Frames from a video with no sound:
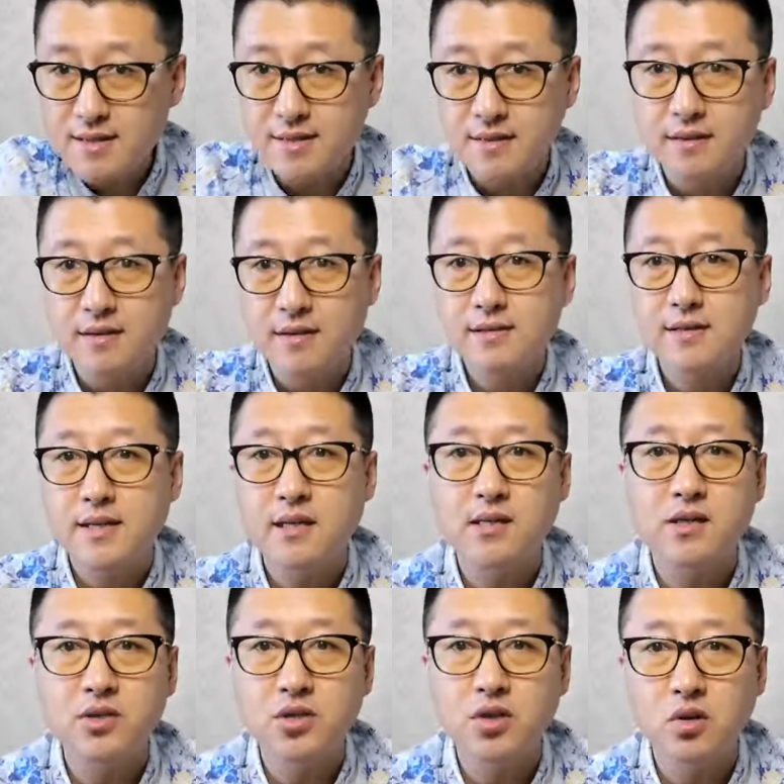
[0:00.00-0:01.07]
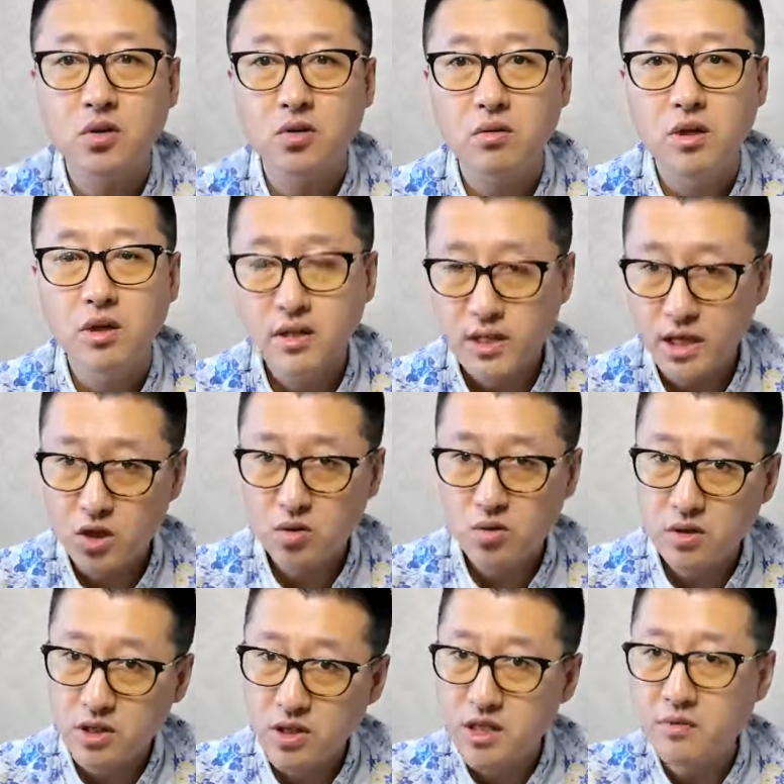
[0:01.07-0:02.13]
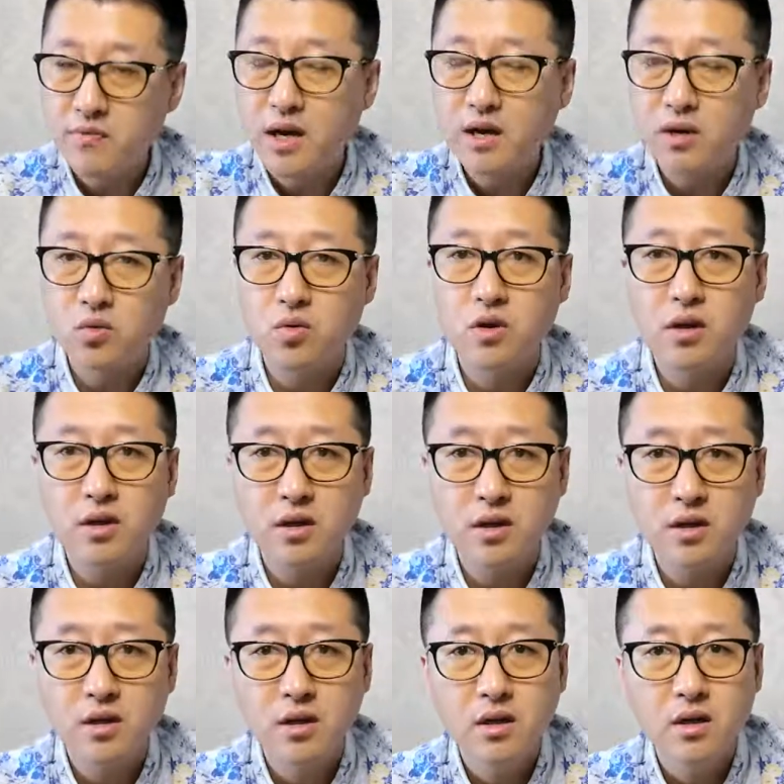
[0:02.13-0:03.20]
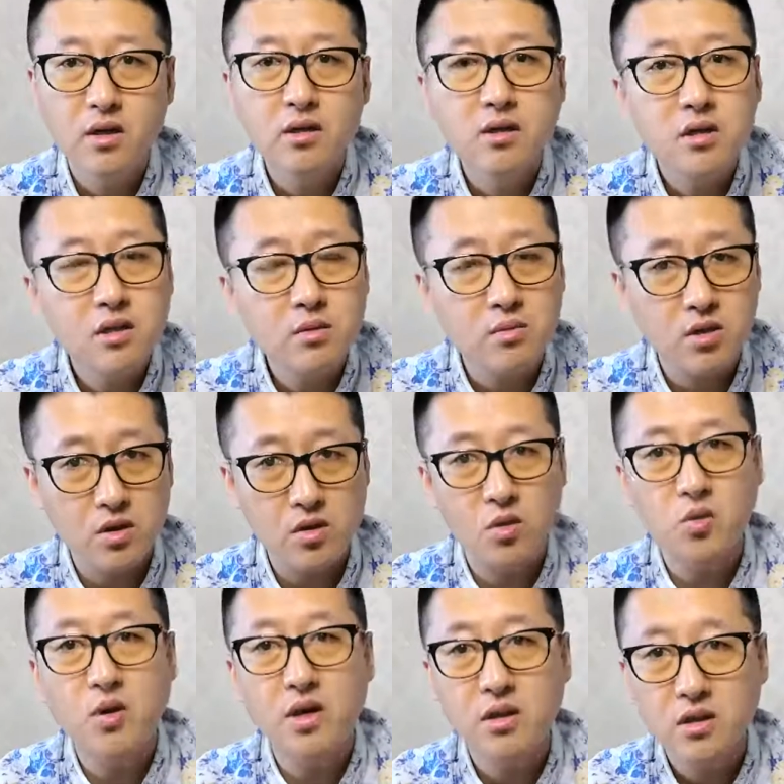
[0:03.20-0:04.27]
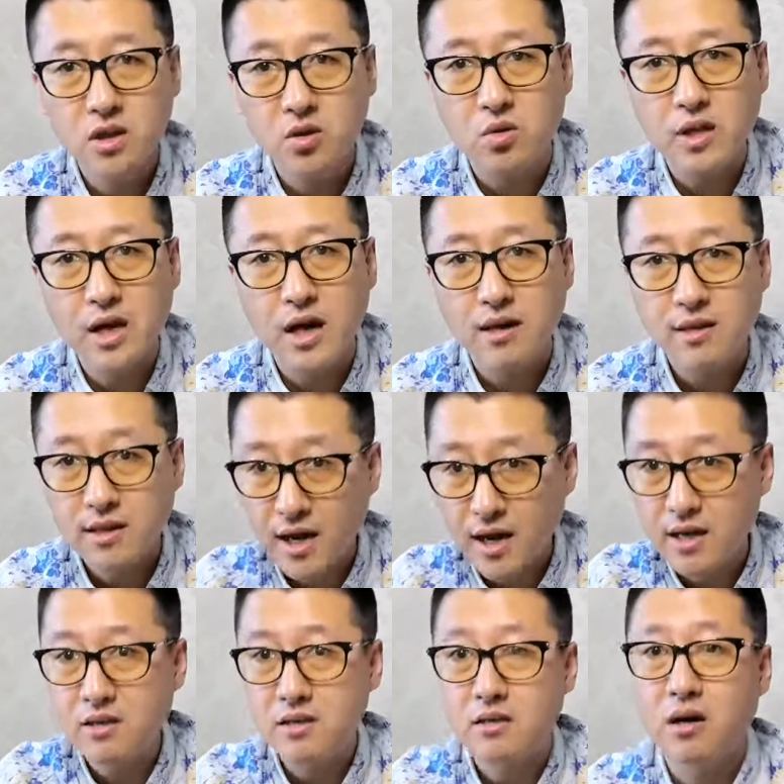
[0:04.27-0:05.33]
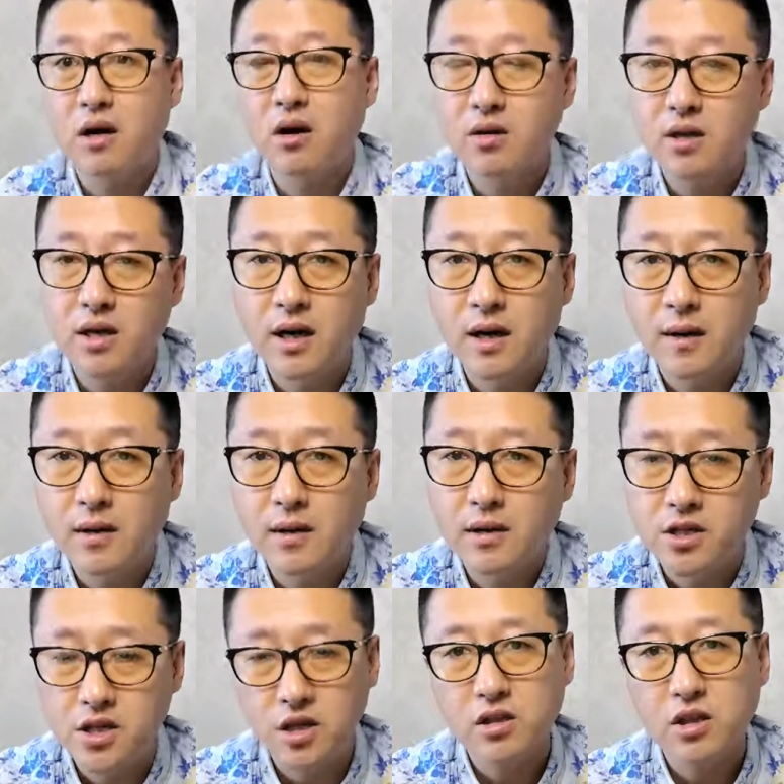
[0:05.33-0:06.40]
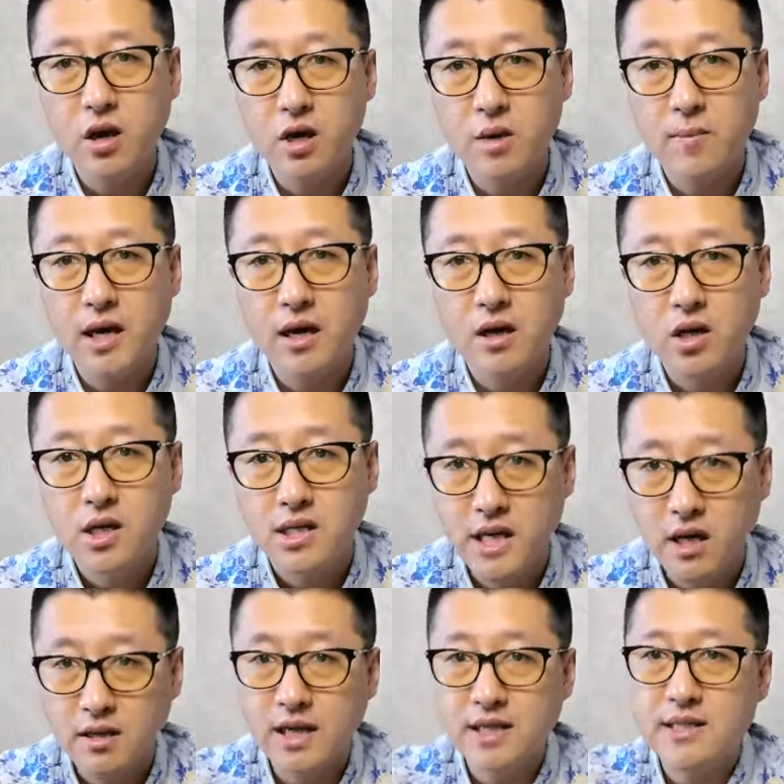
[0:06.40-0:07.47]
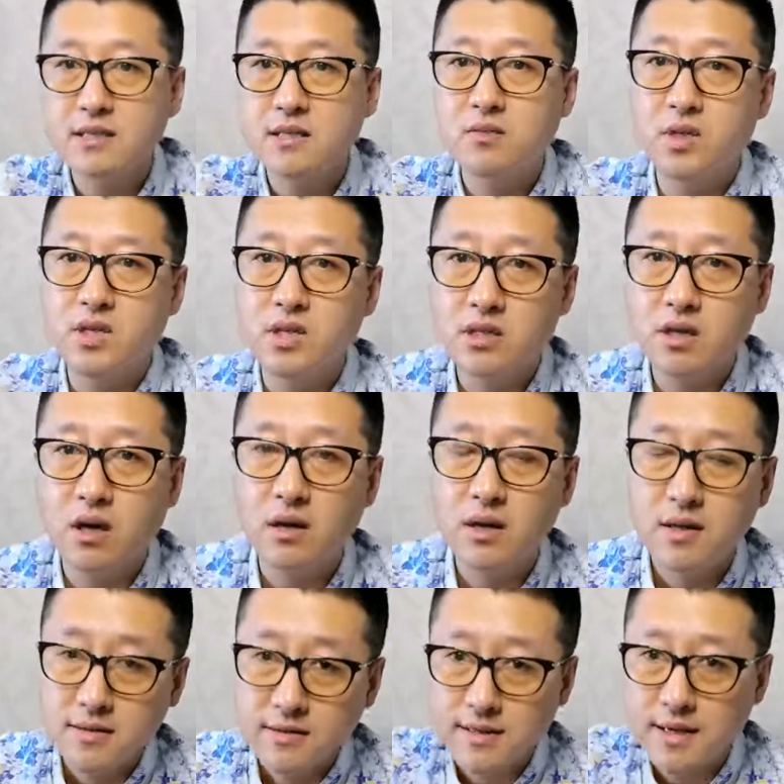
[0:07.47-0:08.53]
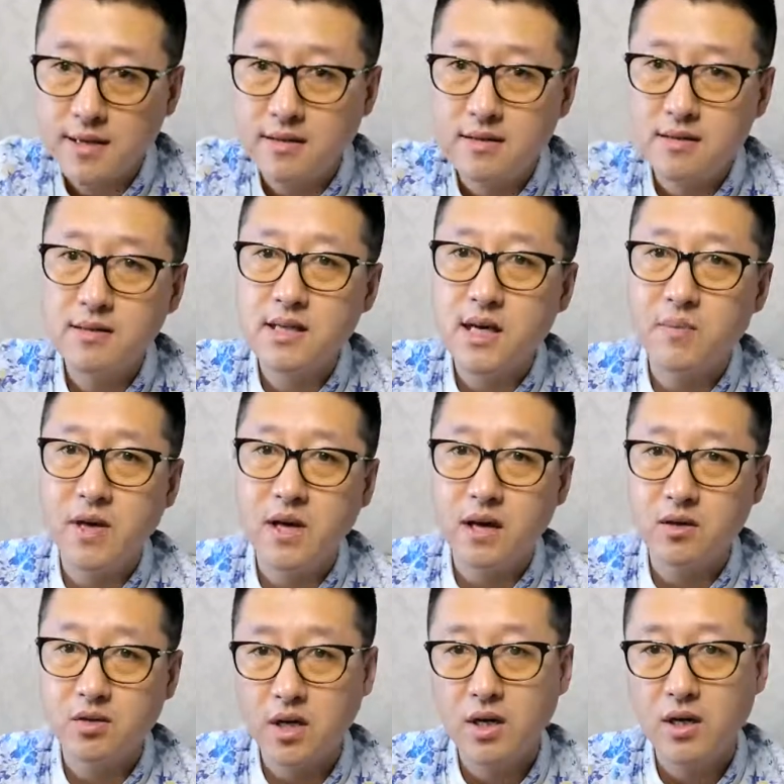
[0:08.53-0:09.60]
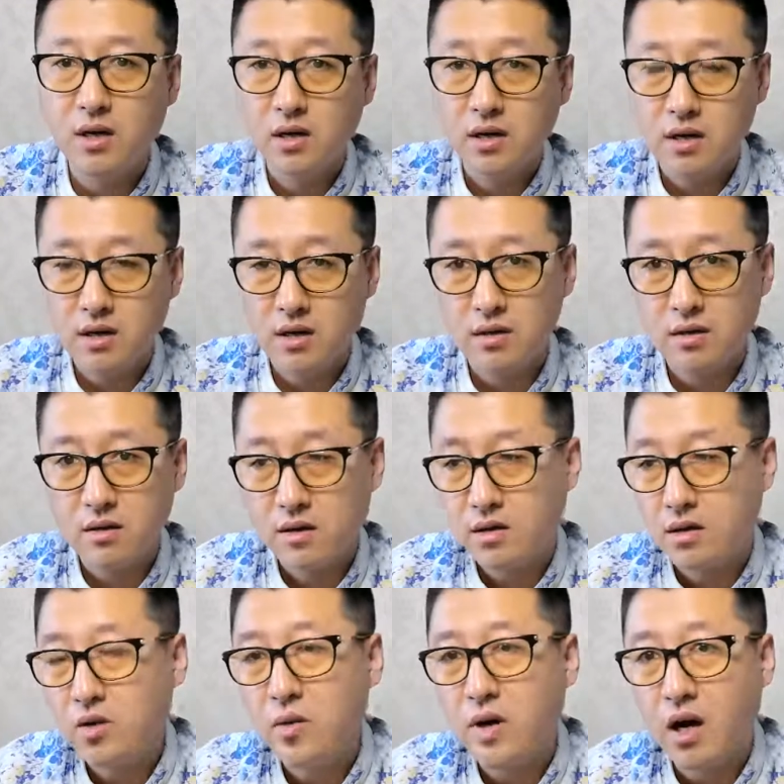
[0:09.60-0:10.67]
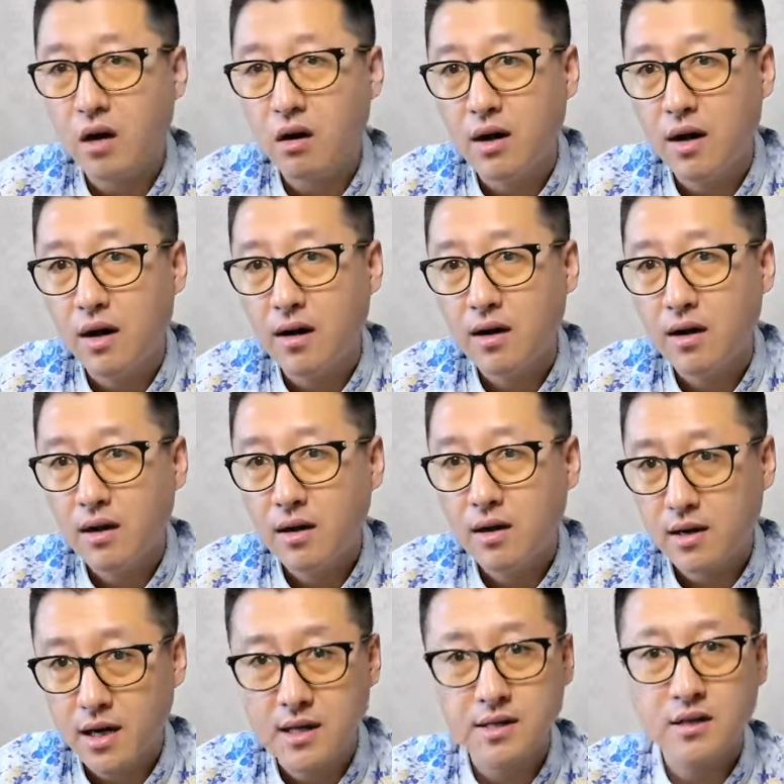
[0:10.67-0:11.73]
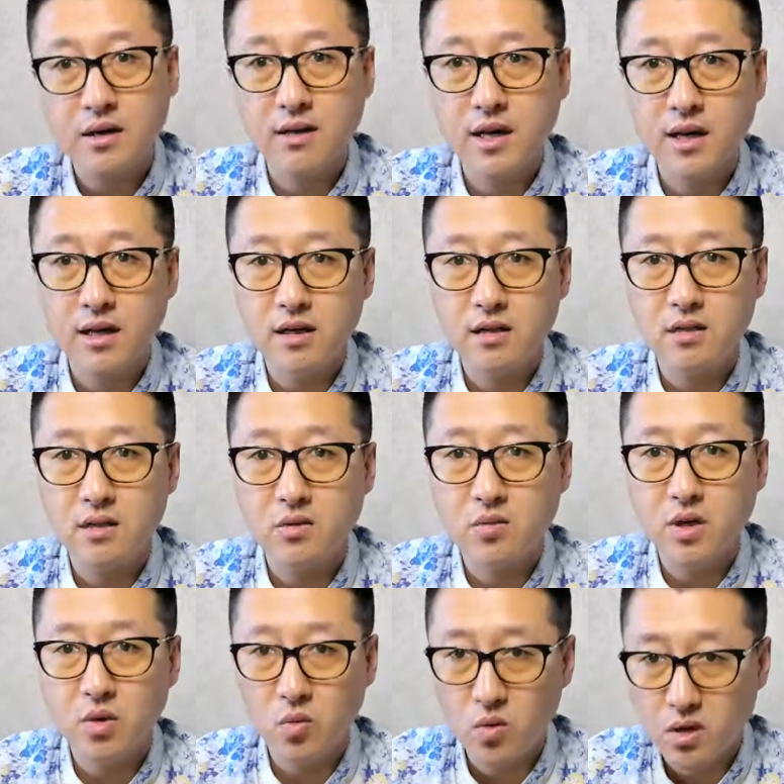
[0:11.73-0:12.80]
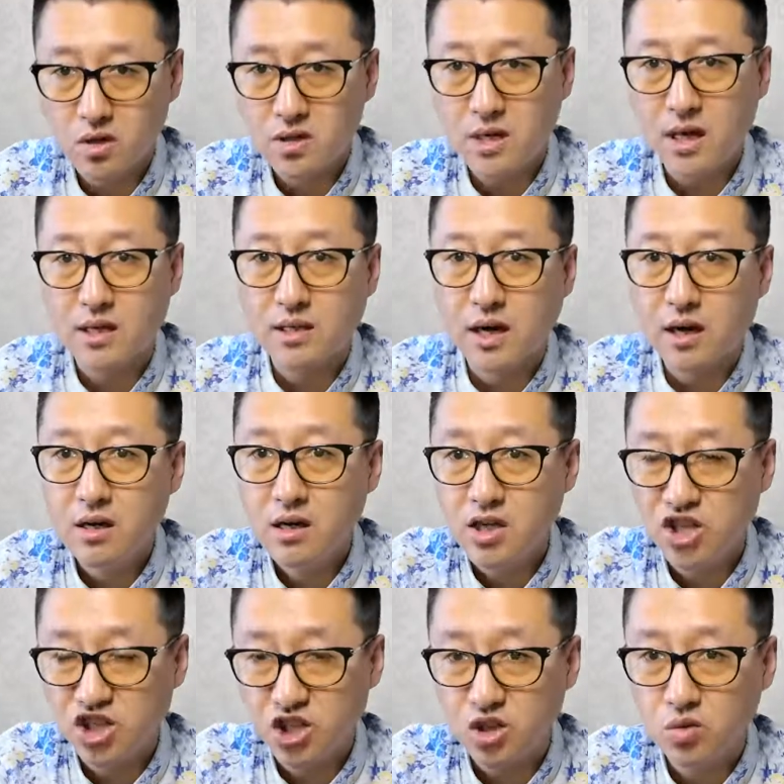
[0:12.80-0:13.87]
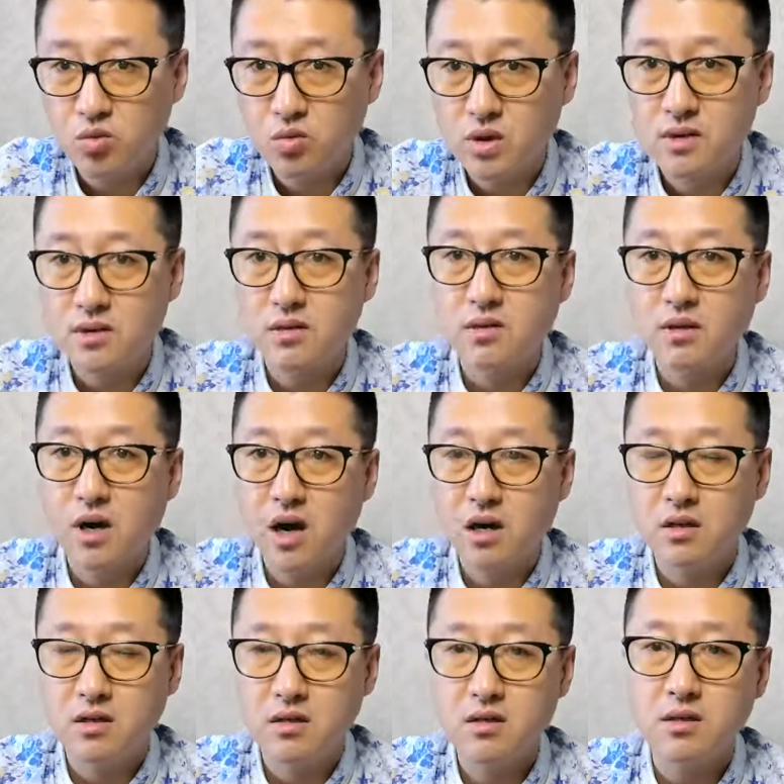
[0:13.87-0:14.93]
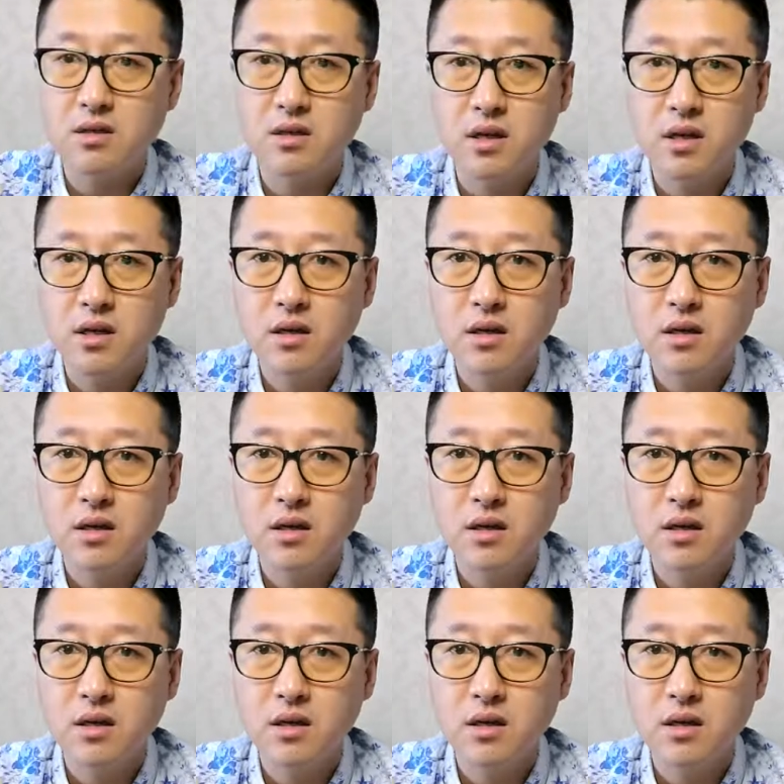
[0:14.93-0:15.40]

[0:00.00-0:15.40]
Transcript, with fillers: 个人在一起交流，那你说这一万个多个人是不是都会认同他？他也是个好人，一个道理吧？然后他在自我介绍，在人家下面来说，嗯，各位好啊，感谢老大给这个机会，我是啥啥啥，十五个字、二十个字以内。